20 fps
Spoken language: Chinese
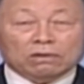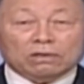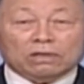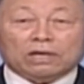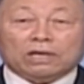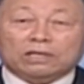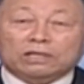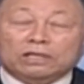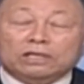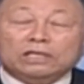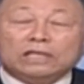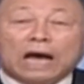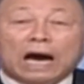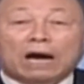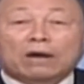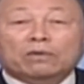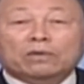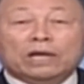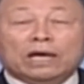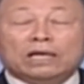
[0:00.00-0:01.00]
上帝
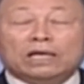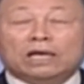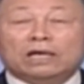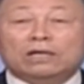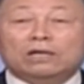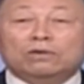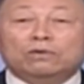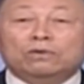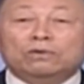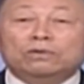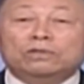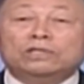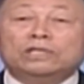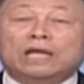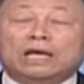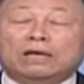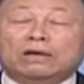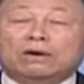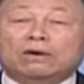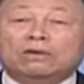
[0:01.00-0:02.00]
说只夸口主耶
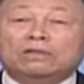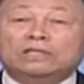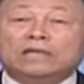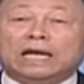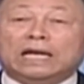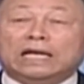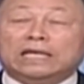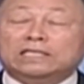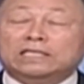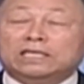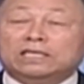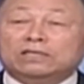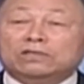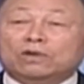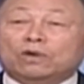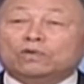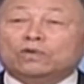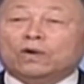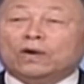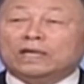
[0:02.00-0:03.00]
稣基督十字
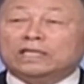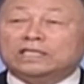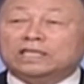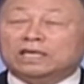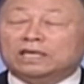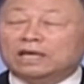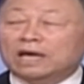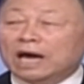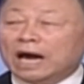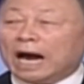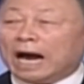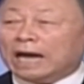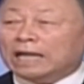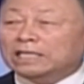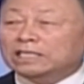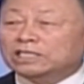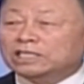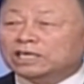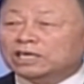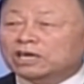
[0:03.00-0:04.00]
架，可是我
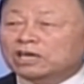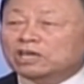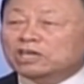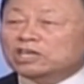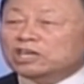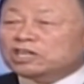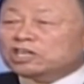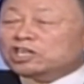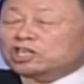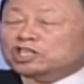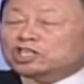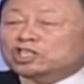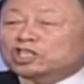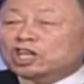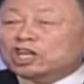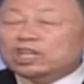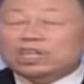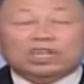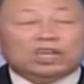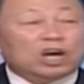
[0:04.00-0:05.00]
们在主基督
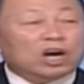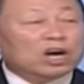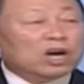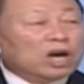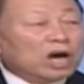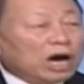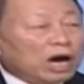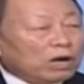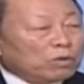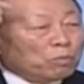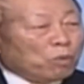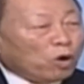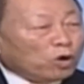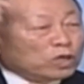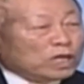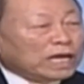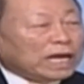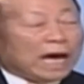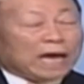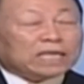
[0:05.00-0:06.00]
耶稣里夸
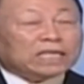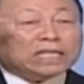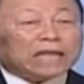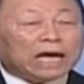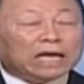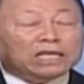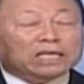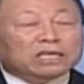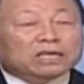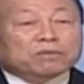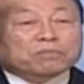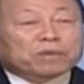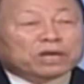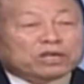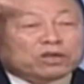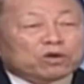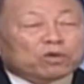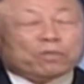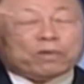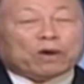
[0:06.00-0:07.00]
口，我
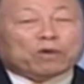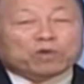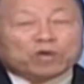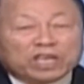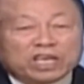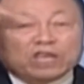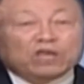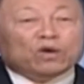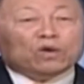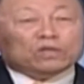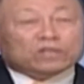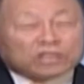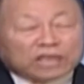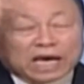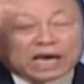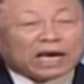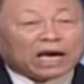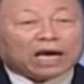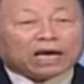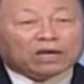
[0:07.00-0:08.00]
是天天冒
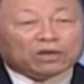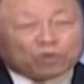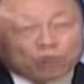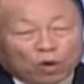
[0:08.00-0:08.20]
死。